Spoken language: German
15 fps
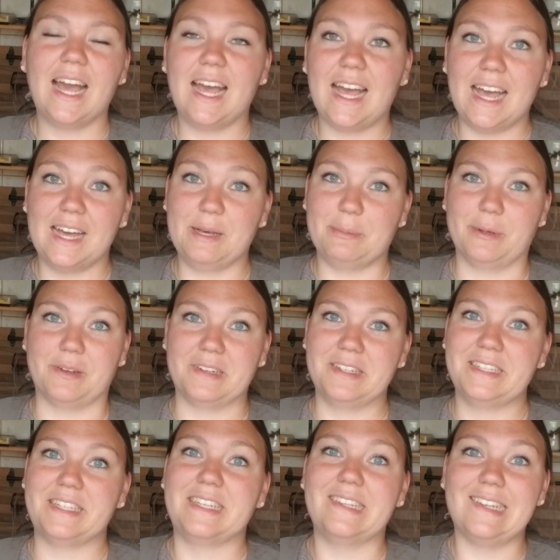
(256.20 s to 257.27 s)
Aber
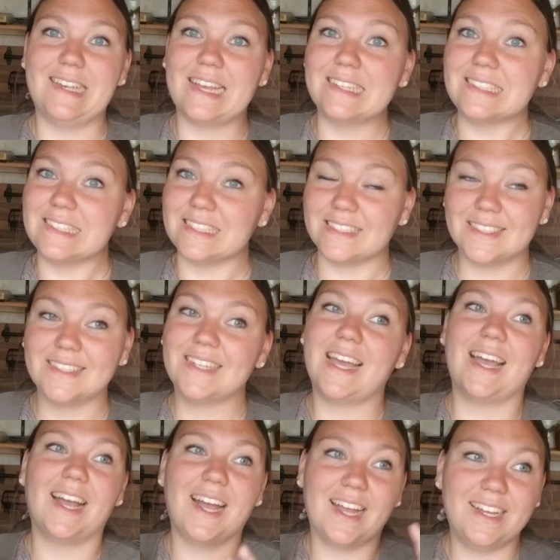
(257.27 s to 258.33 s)
ich lasse
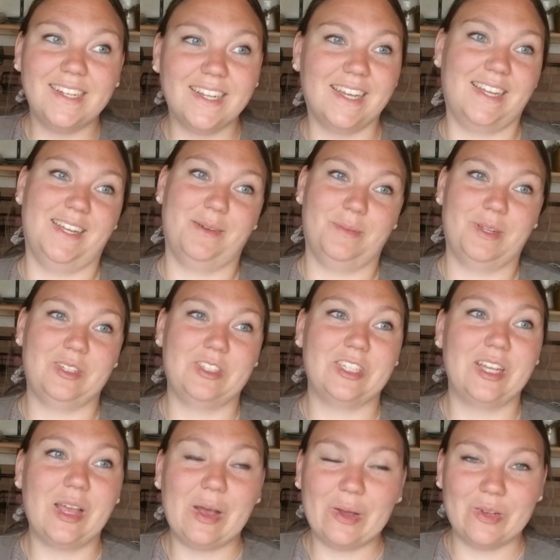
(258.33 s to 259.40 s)
ein anderen
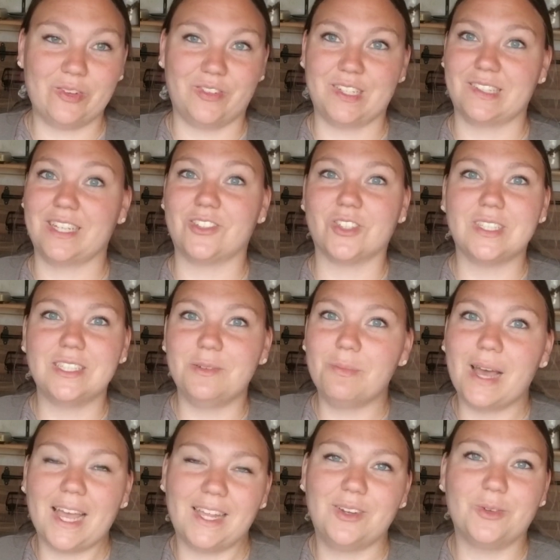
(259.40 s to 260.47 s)
Menschen auch noch was. Also ich nehme
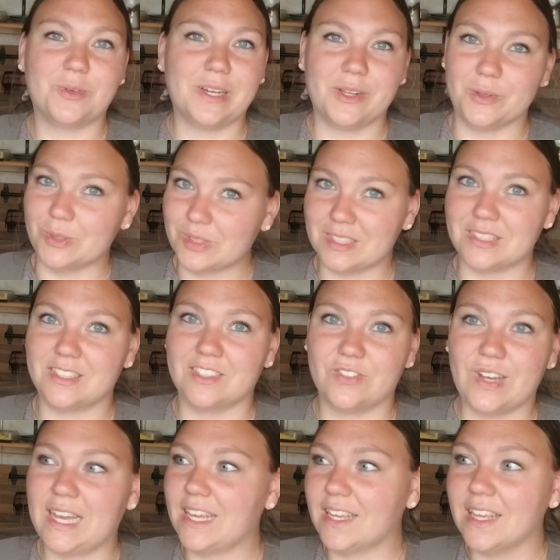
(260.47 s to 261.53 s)
eine oder höchstens
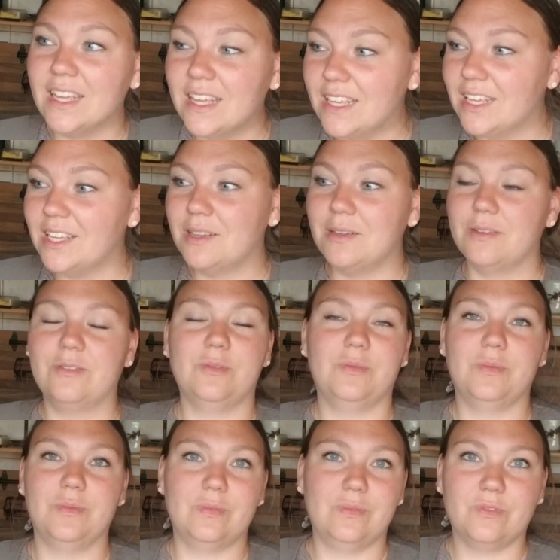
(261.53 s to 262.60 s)
zwei,
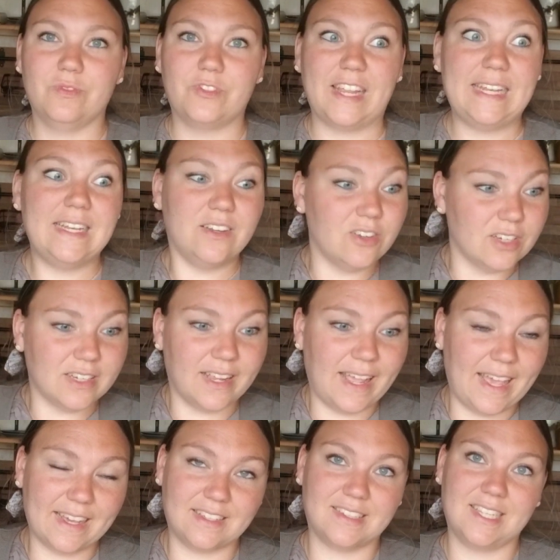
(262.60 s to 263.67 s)
wenn
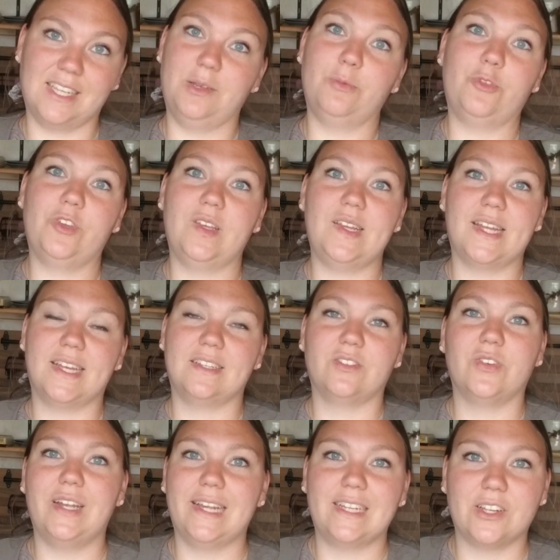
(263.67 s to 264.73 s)
extrem viel da ist,
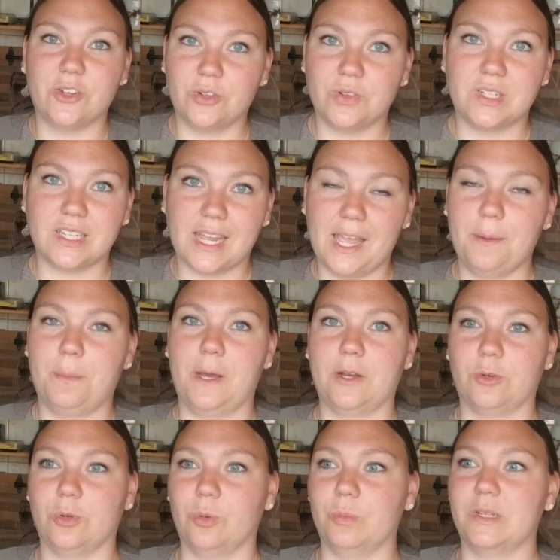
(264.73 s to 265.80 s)
vielleicht auch noch drei
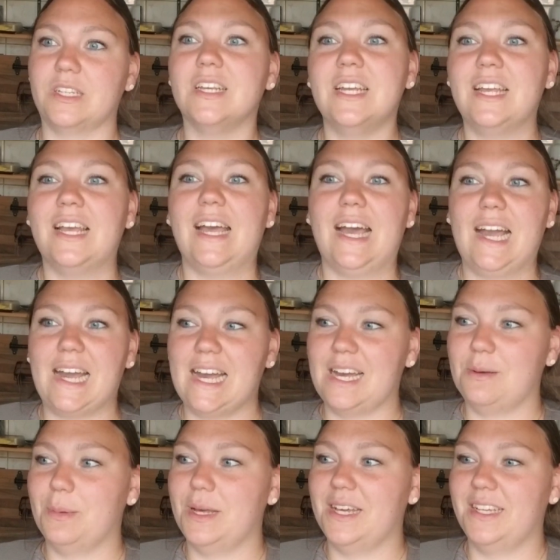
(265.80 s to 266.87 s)
Packungen mit.
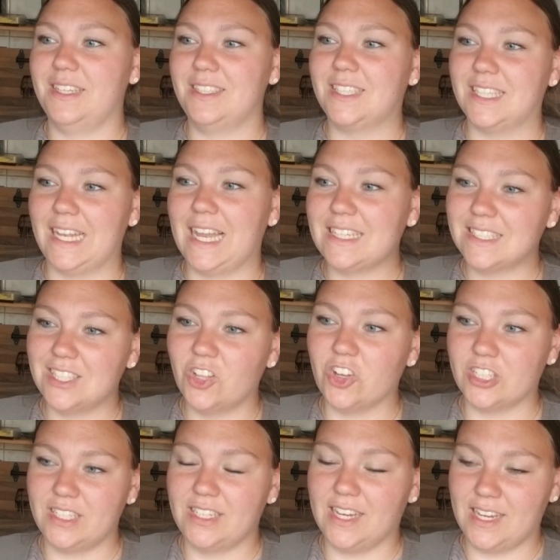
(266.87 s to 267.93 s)
Aber ich lasse noch
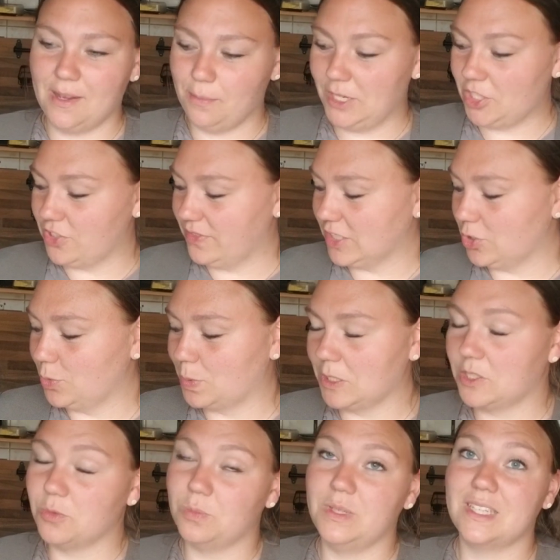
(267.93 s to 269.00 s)
den anderen Menschen was
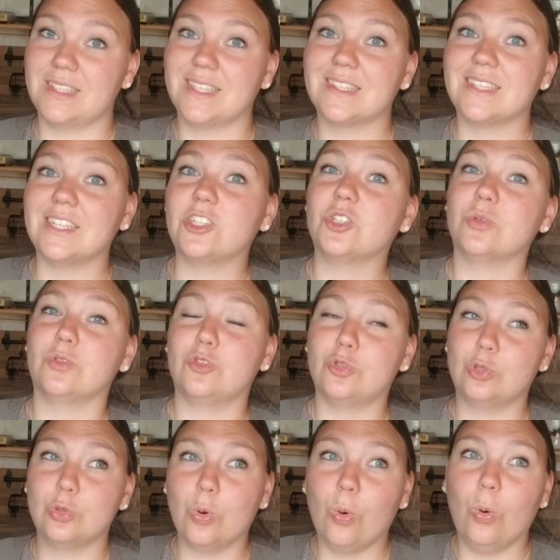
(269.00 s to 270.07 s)
übrig. Und mir ist das jetzt schon
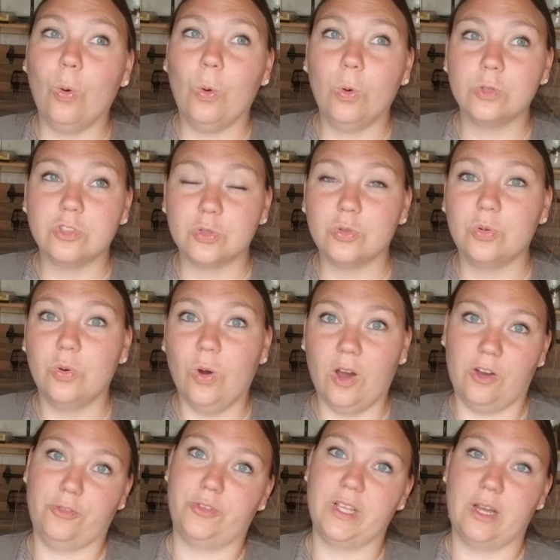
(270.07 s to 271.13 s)
so, so
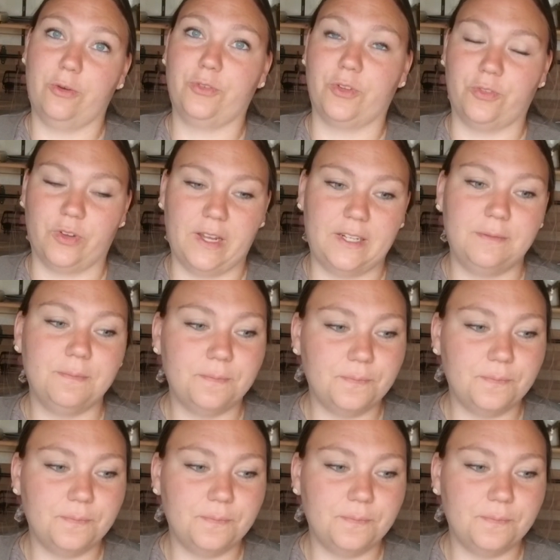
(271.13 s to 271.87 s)
oft aufgefallen,